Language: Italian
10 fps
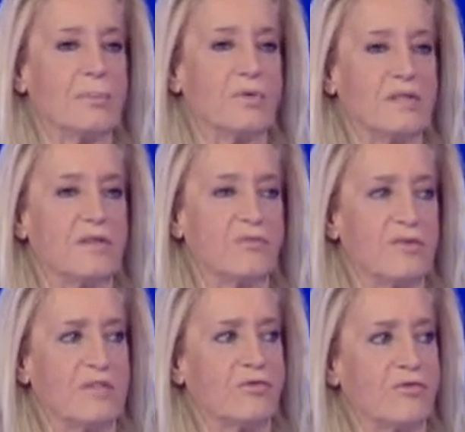poter
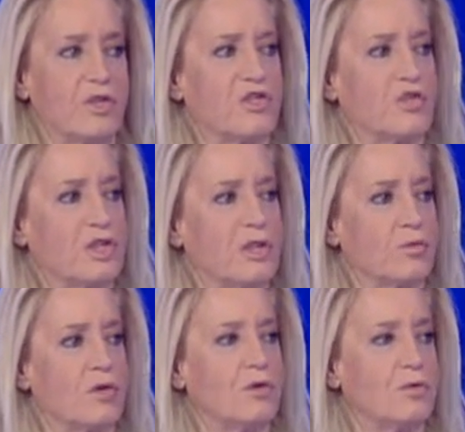svolgere il
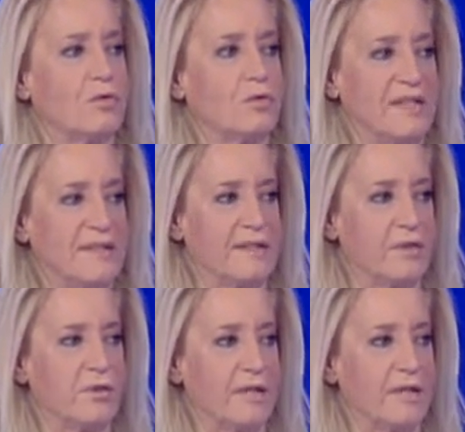ruolo turistico che